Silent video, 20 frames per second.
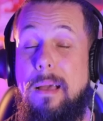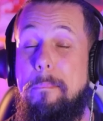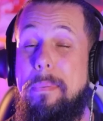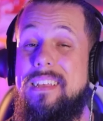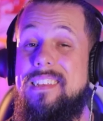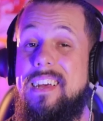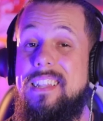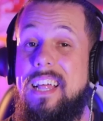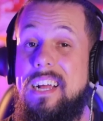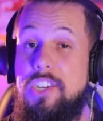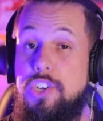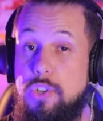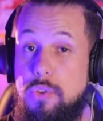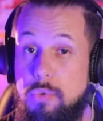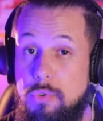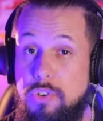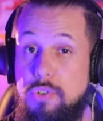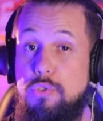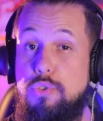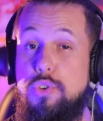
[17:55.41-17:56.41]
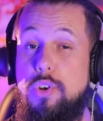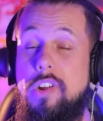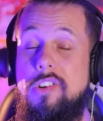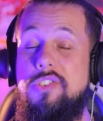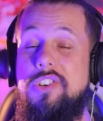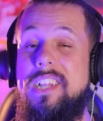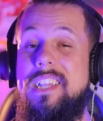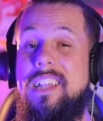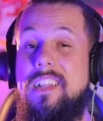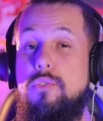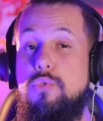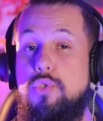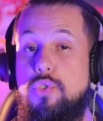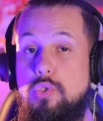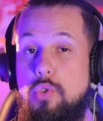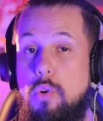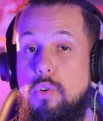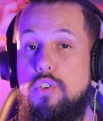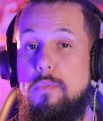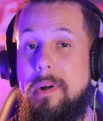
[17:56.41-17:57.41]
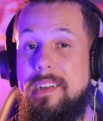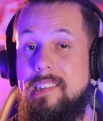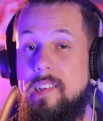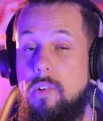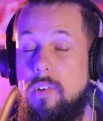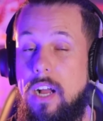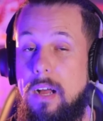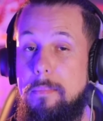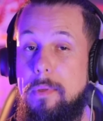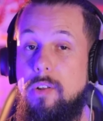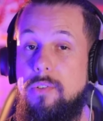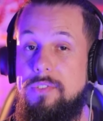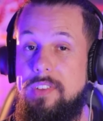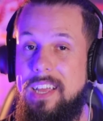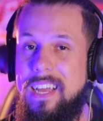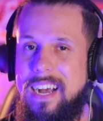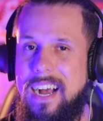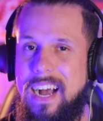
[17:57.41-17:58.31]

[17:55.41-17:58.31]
E apesar da atitude do Chorão de ter dado um soco soco no Marcelo Camelo ser